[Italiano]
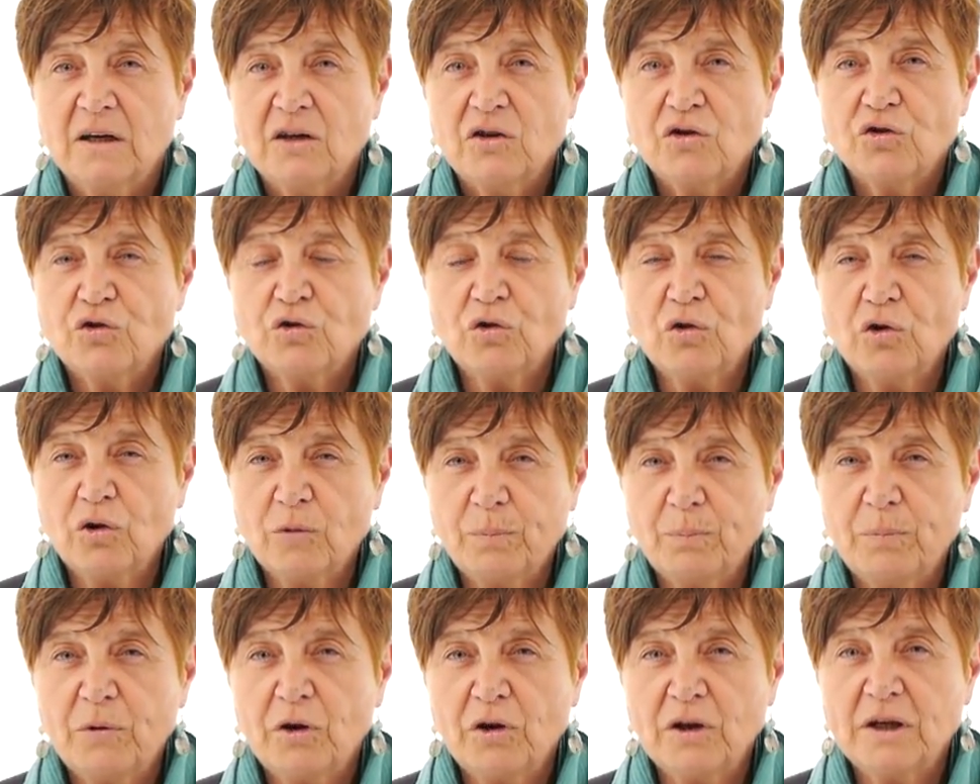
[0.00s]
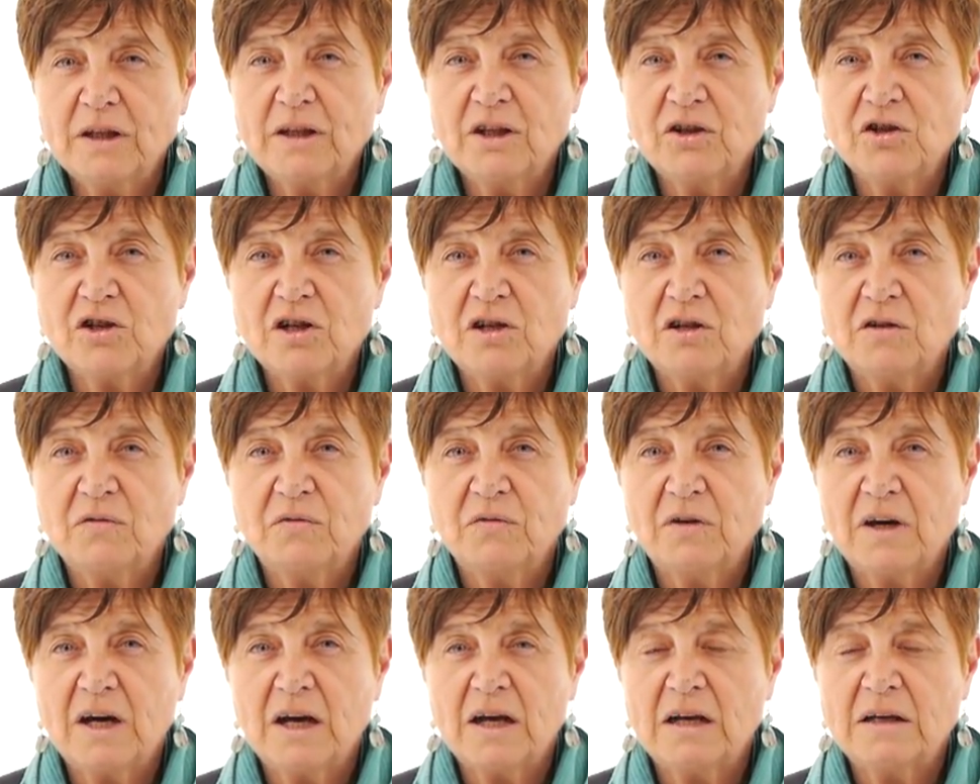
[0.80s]
Solo pochi decenni
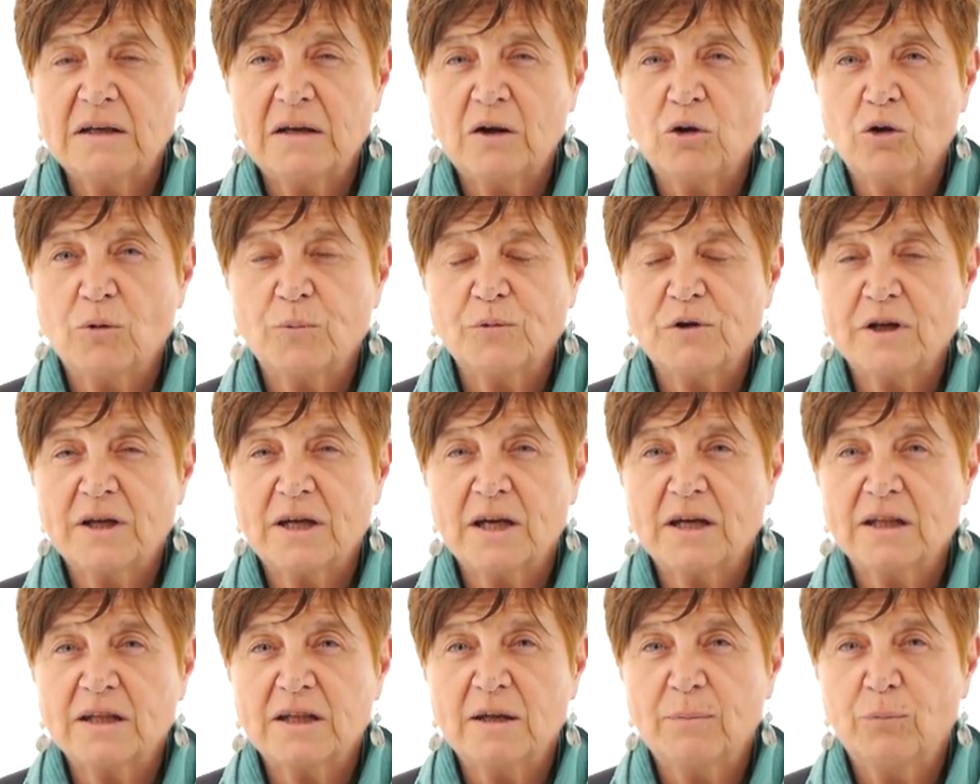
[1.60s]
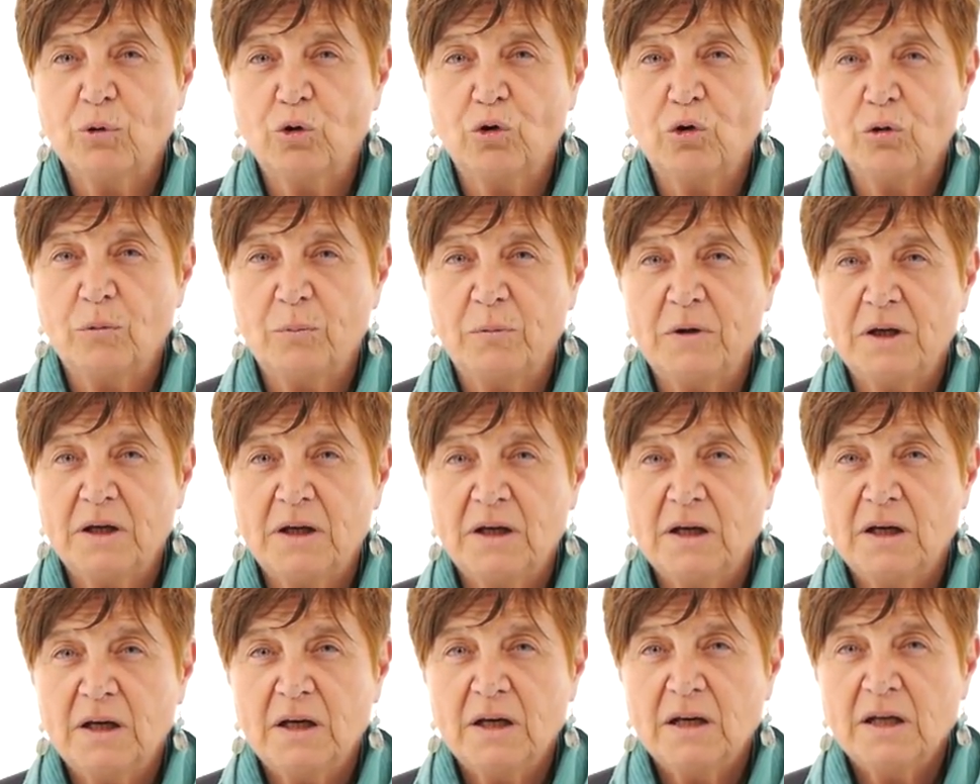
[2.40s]
fa il neuropsichiatra Bolbi
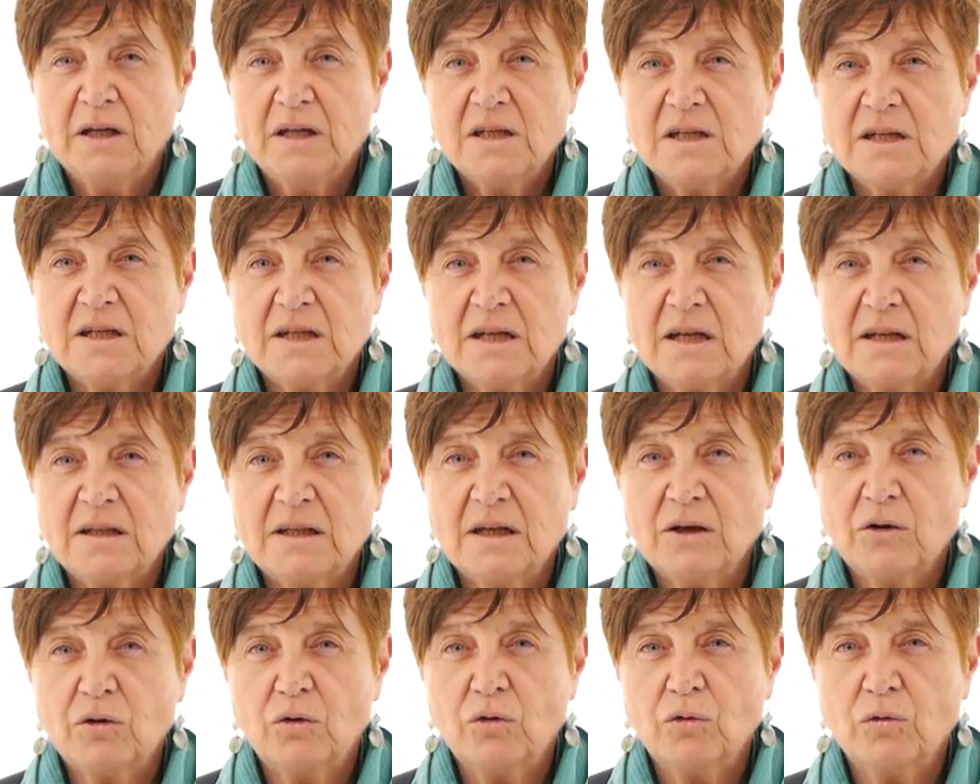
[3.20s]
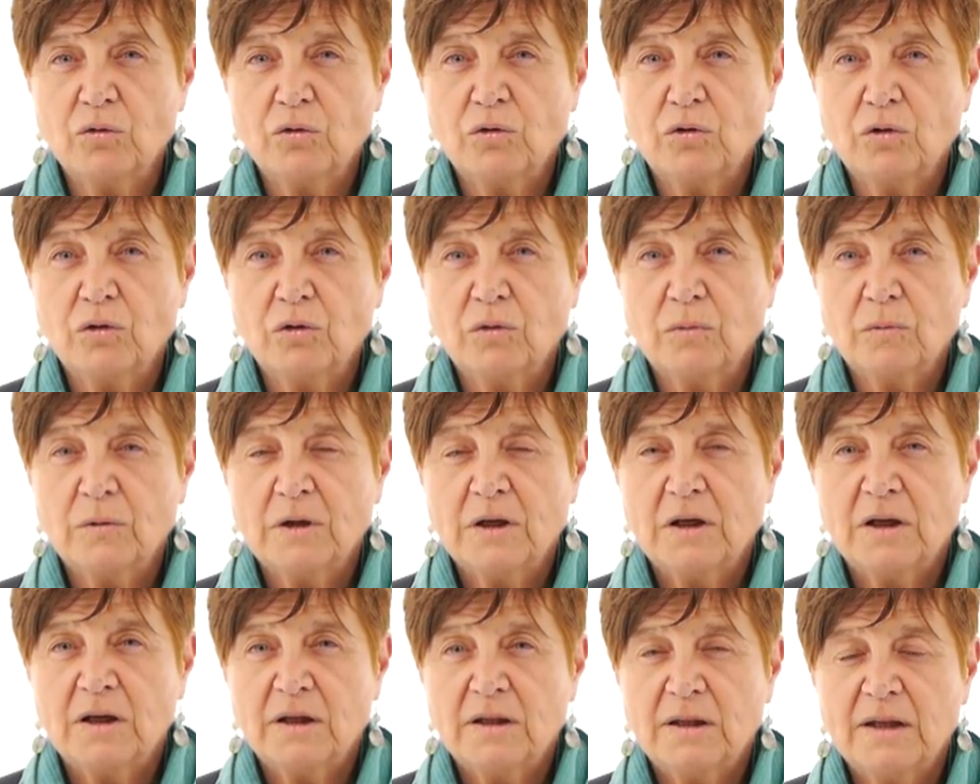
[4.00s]
si rende conto
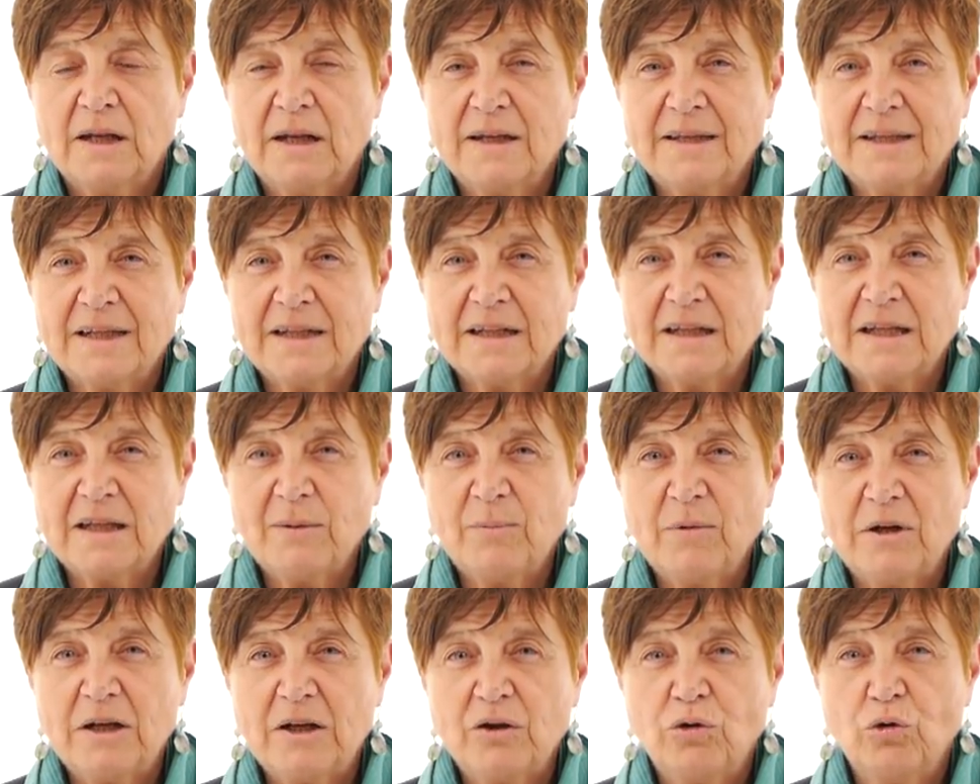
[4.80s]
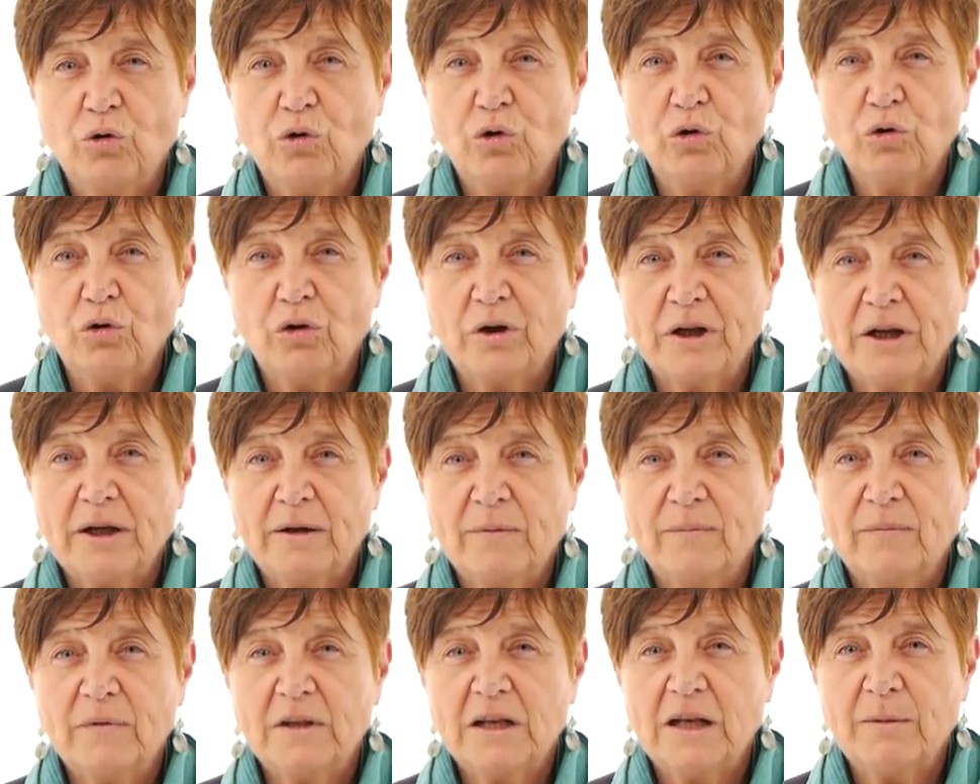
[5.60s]
del terribile
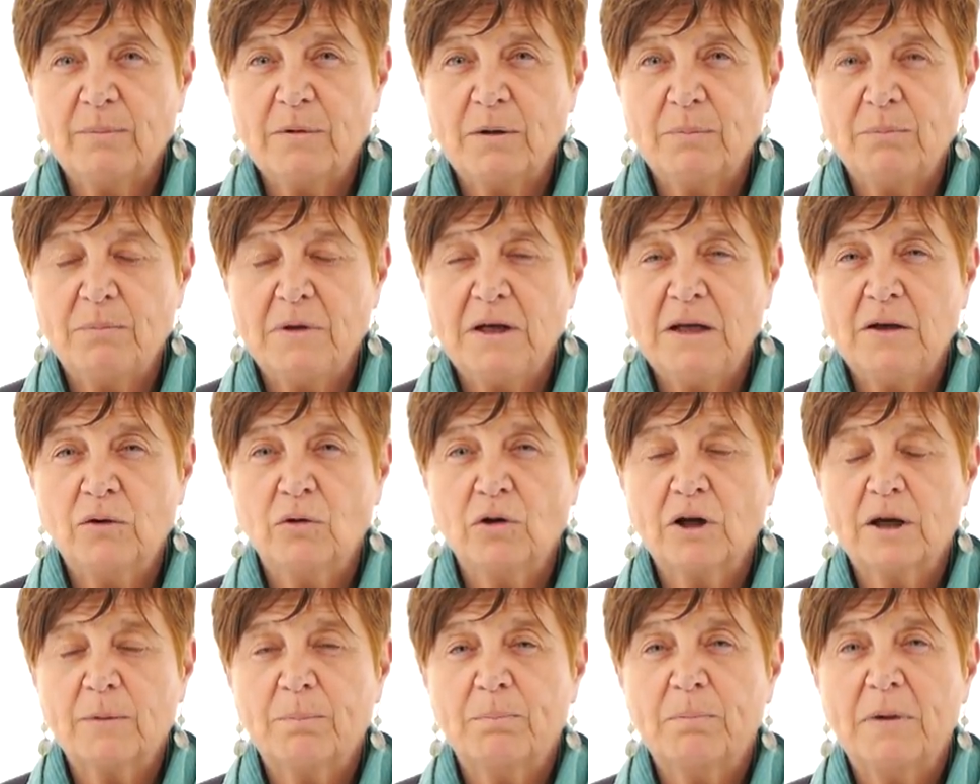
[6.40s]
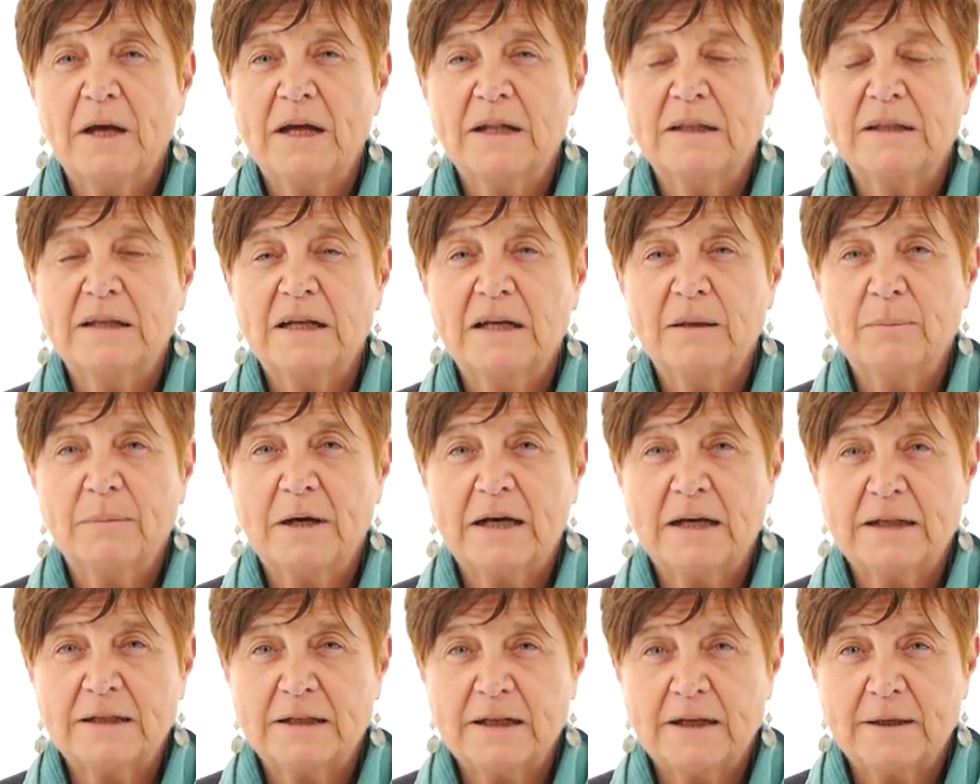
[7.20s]
dolore del bambino che perde la
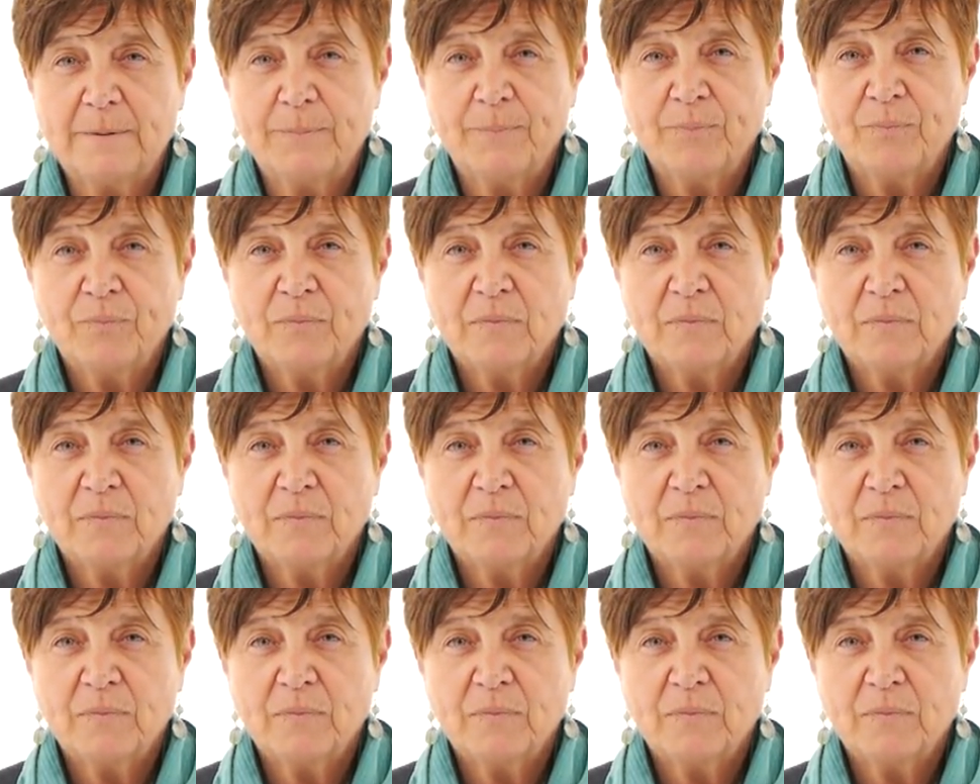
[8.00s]
madre.